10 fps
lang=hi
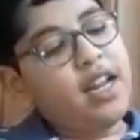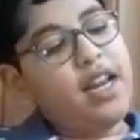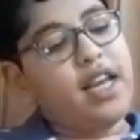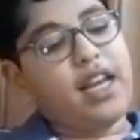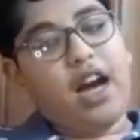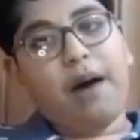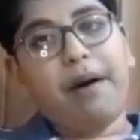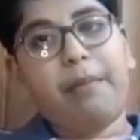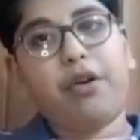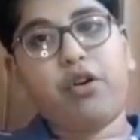लेकिन अब
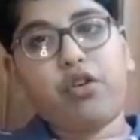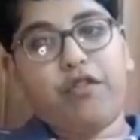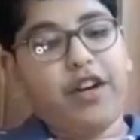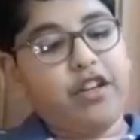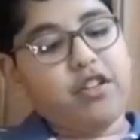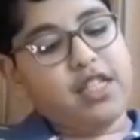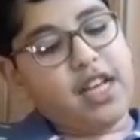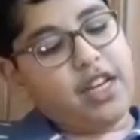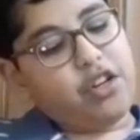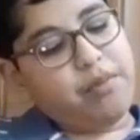आप लोगों को वीडियोज़
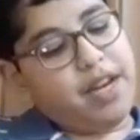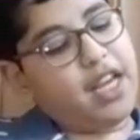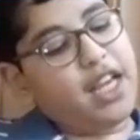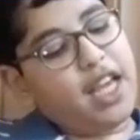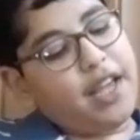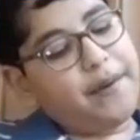देखने को मिलेंगी